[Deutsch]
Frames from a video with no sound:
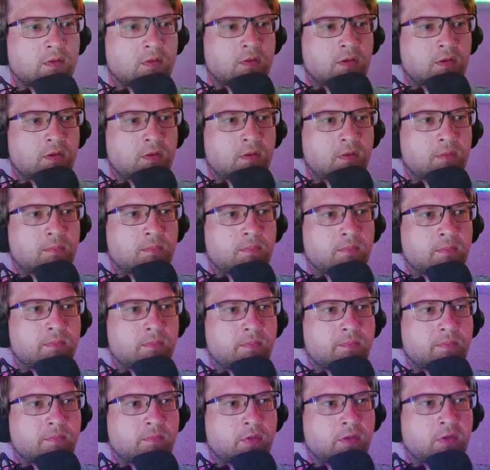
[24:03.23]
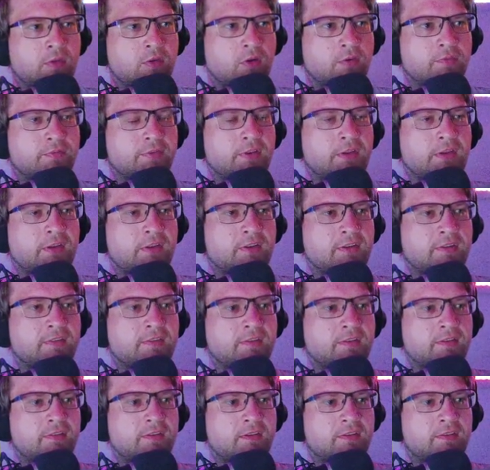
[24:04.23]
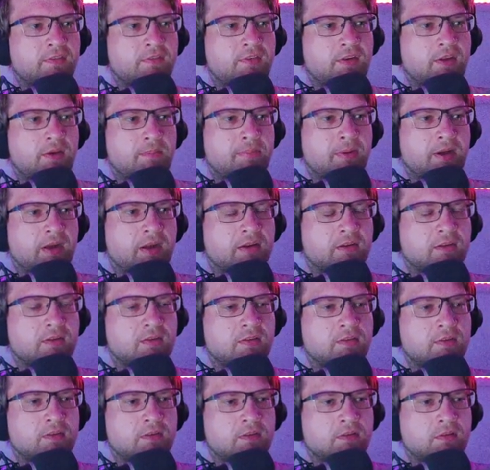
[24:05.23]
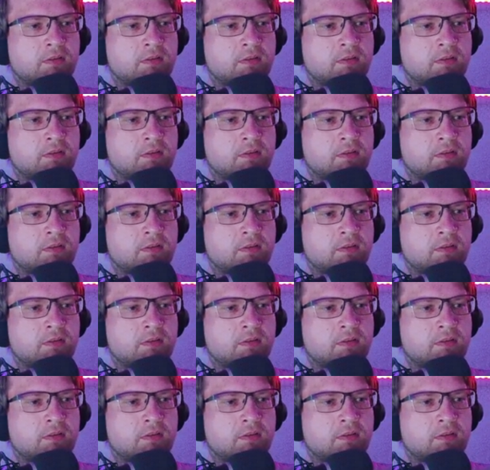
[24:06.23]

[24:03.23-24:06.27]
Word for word: Ähm, ich hoffe nicht, dass das jetzt wieder buggt.